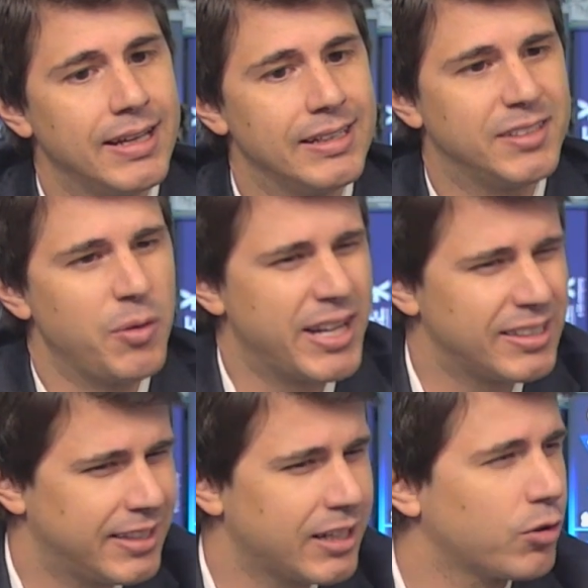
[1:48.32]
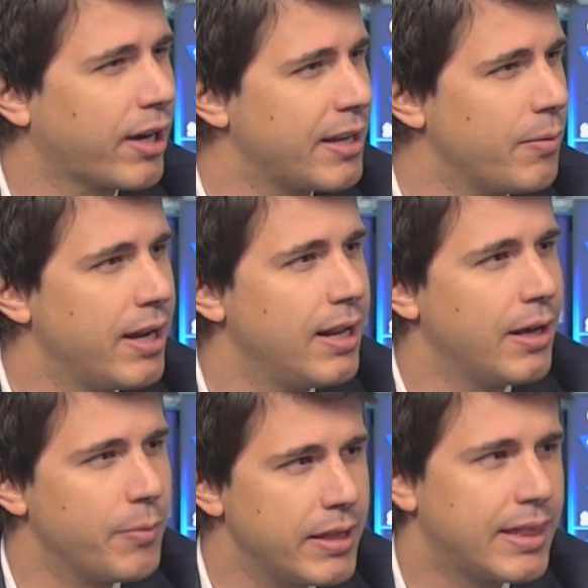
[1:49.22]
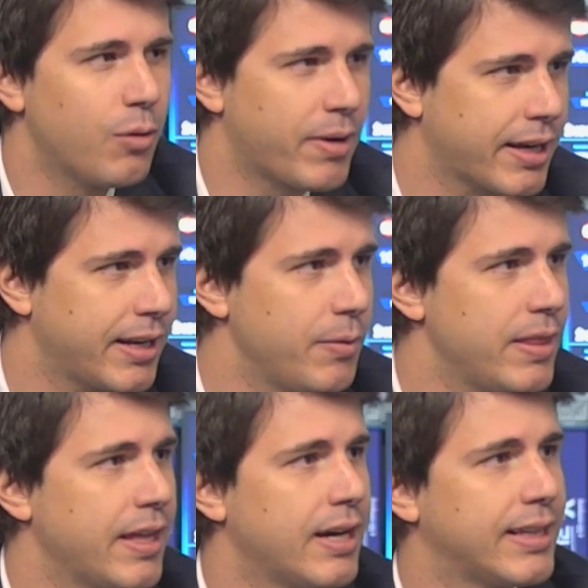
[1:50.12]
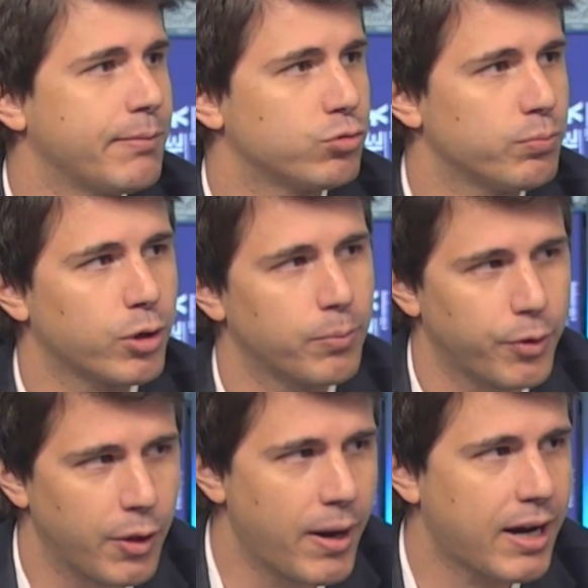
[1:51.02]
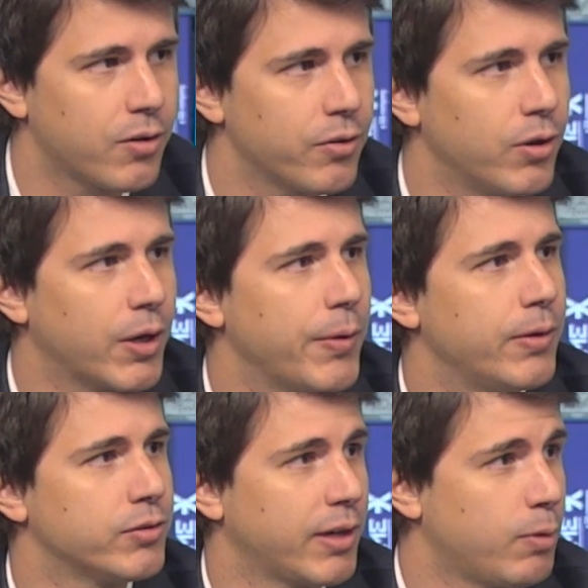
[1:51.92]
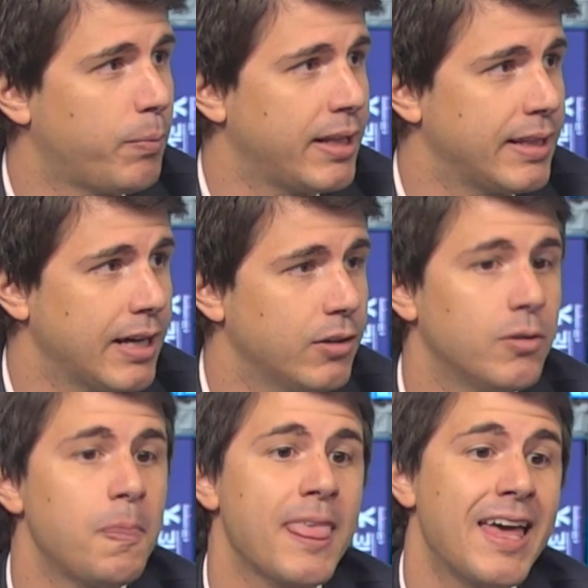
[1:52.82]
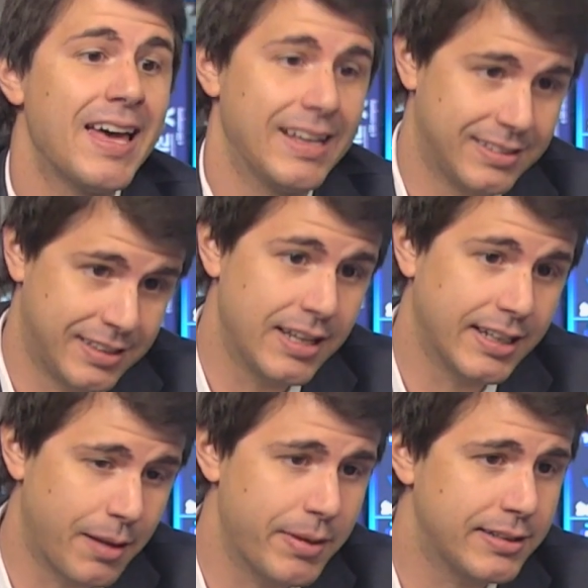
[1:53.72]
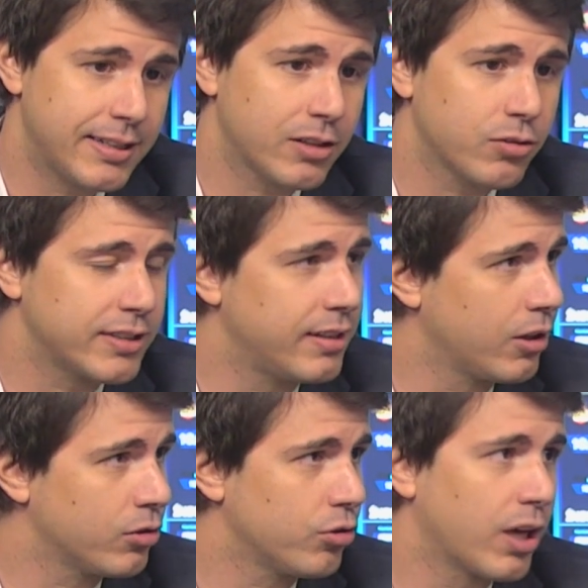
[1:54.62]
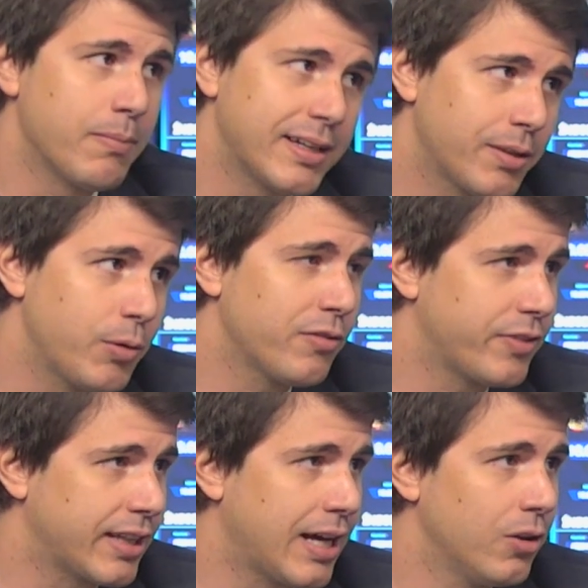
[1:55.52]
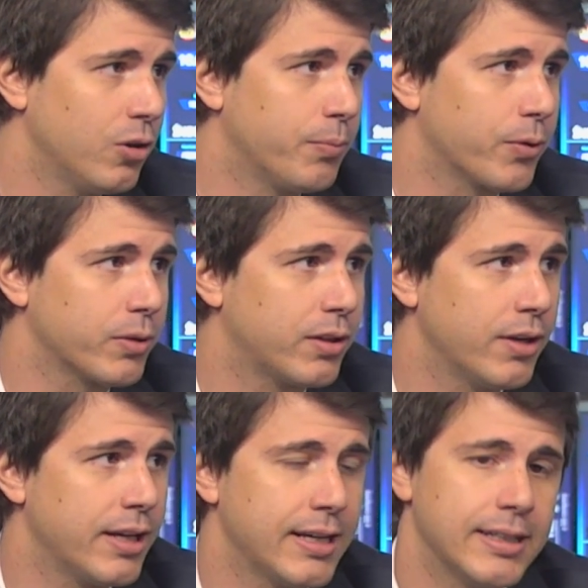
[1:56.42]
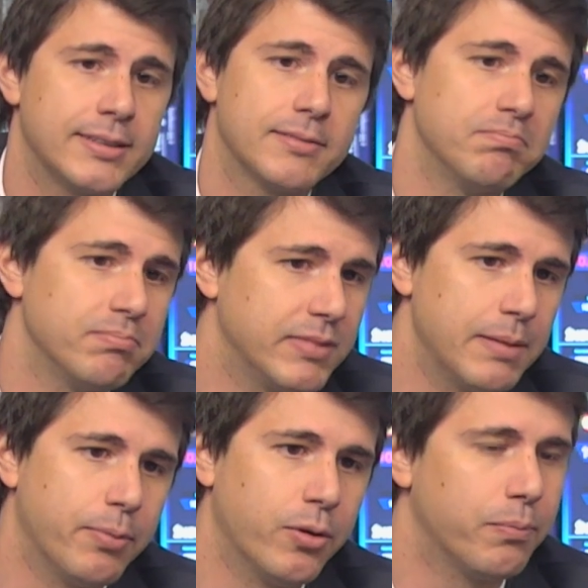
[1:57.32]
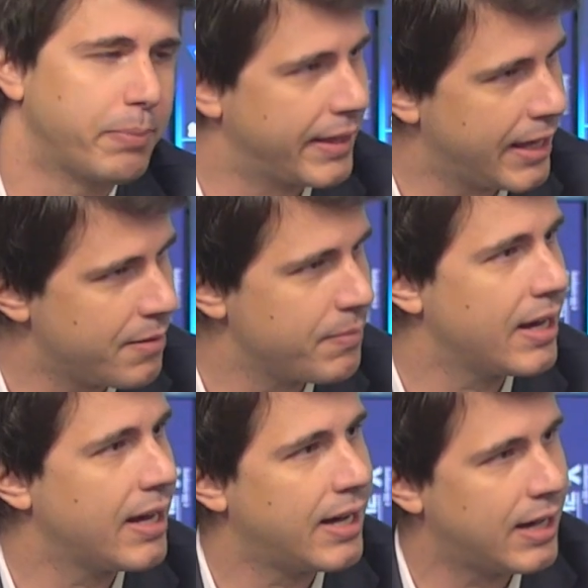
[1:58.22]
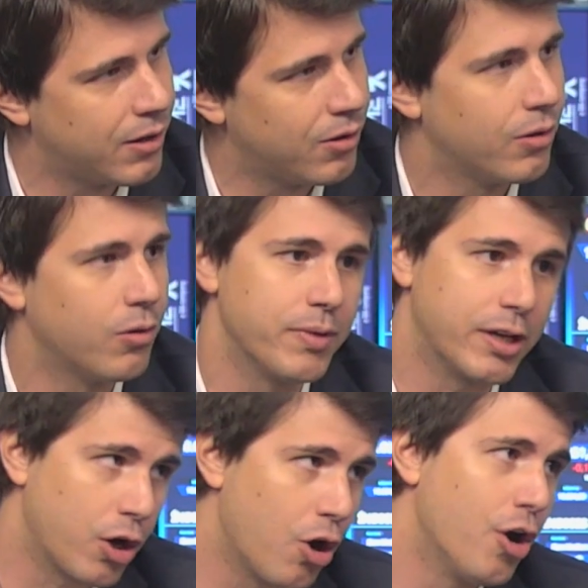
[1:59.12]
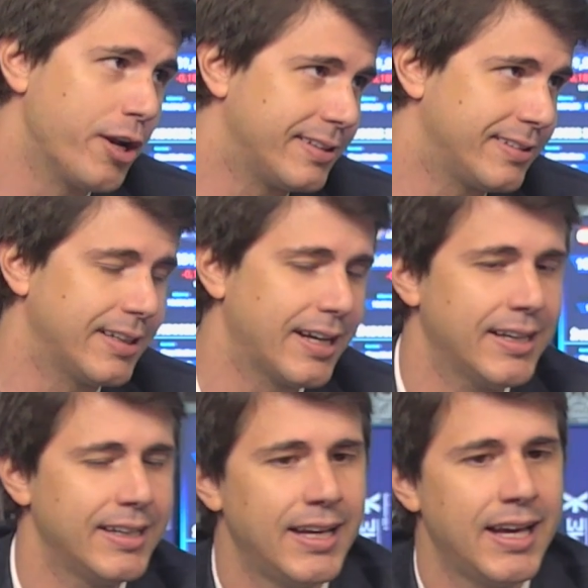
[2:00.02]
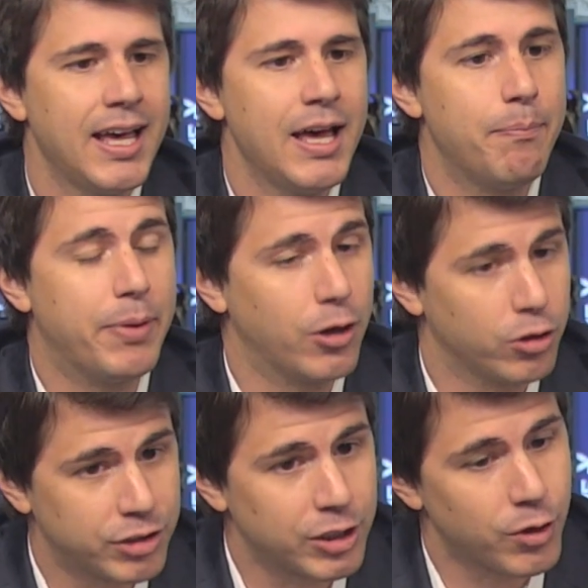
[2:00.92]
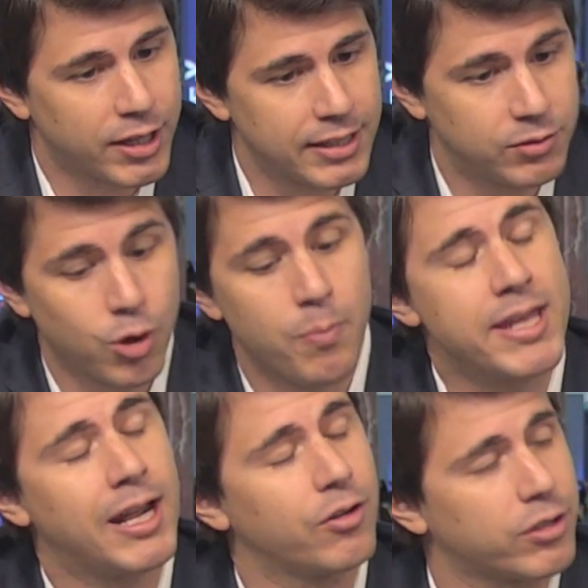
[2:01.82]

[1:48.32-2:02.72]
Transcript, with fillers: si bien es cierto que a nivel evita o margen evita estamos un poco por debajo de lo que nos habíamos planteado, Sí que también es cierto que es el negocio que más se vio afectado por cuestiones mm, tipo pandemia o Omicron, etc. Pero lo cierto es que si uno mira los